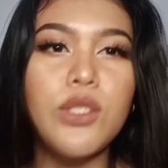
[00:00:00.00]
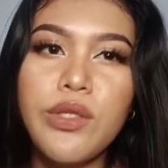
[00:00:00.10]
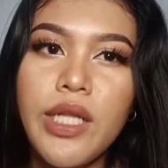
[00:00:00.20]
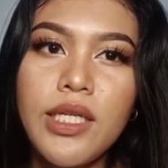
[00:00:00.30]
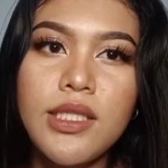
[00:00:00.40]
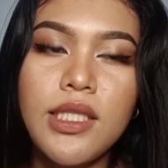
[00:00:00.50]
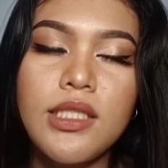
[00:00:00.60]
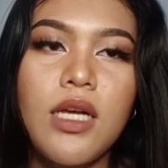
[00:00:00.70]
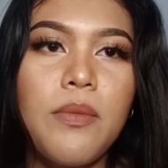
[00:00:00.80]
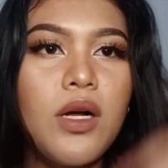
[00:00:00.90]
next is
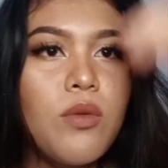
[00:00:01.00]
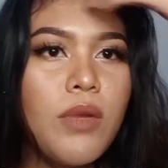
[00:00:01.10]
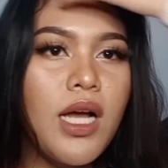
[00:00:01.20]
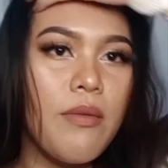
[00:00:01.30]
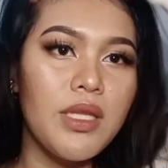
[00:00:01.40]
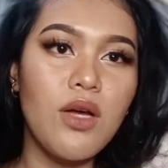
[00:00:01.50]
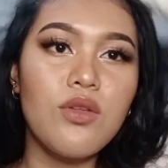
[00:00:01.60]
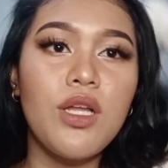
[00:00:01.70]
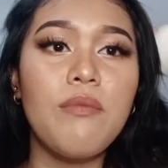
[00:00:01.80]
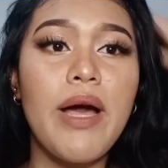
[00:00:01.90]
kapag gumagamit
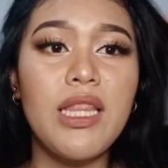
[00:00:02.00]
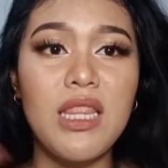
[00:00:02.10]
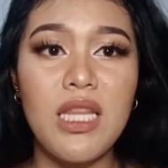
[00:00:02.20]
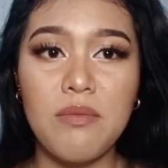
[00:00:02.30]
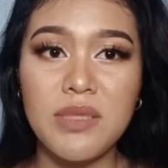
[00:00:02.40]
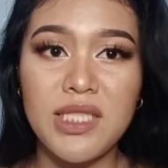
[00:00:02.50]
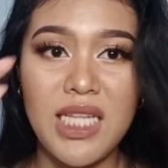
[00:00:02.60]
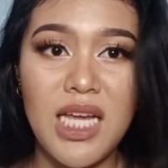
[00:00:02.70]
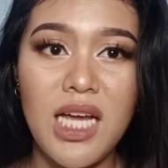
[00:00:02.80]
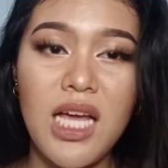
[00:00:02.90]
ako ng matte
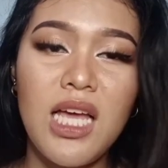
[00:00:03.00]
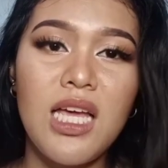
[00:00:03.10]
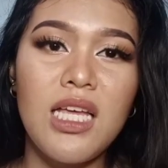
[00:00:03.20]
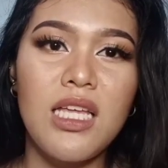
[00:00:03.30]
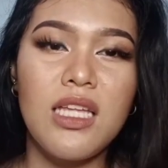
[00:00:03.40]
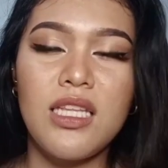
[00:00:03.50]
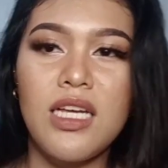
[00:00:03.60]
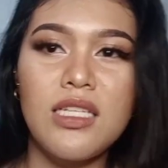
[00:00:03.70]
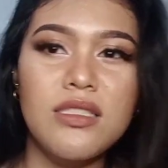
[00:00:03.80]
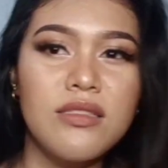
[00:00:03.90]
lipstick,
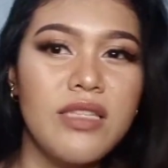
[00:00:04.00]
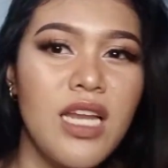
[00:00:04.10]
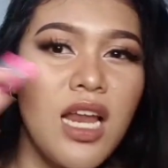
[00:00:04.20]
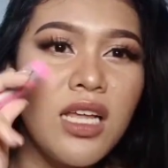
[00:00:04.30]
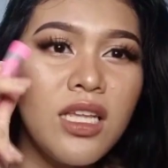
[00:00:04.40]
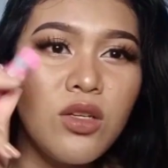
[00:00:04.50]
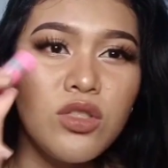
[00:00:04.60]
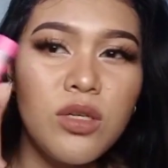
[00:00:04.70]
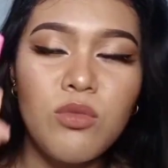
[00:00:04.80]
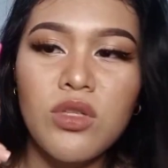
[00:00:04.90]
nang nilalagyan ko
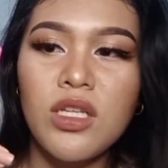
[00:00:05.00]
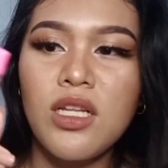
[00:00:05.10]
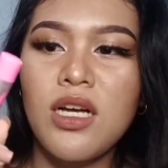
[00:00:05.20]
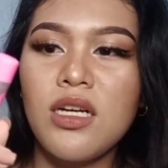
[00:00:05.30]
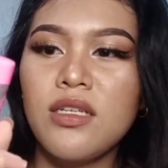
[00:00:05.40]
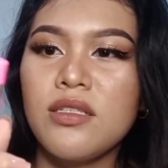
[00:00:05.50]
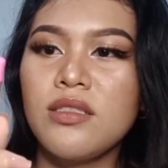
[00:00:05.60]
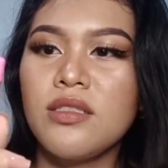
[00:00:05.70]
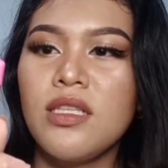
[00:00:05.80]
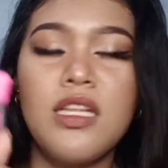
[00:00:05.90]
siya muna ng
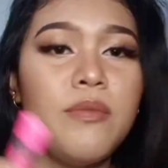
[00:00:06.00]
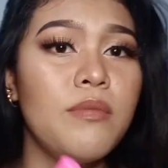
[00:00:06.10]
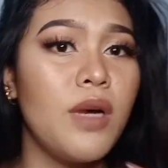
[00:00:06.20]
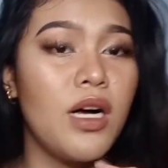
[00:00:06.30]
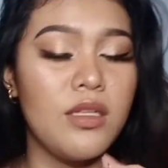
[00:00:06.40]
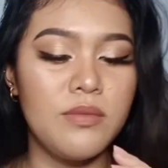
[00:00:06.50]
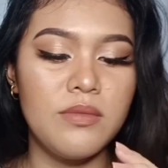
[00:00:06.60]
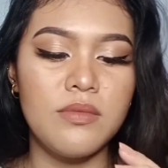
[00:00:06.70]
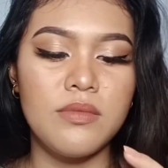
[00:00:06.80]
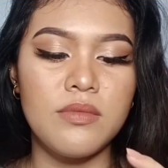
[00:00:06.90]
lip balm
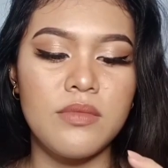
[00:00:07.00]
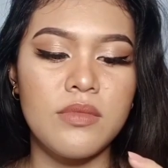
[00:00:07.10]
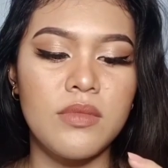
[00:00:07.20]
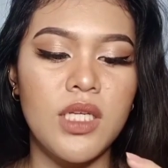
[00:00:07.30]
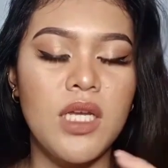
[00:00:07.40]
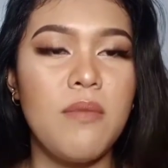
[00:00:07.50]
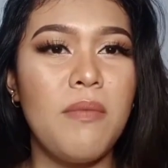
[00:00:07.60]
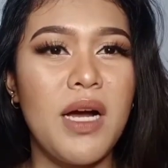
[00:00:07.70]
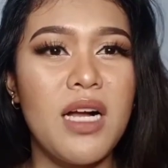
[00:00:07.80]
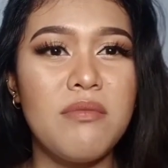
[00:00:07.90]

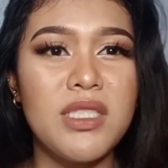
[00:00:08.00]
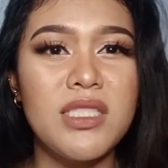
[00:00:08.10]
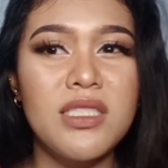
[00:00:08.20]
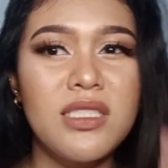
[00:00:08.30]
para mas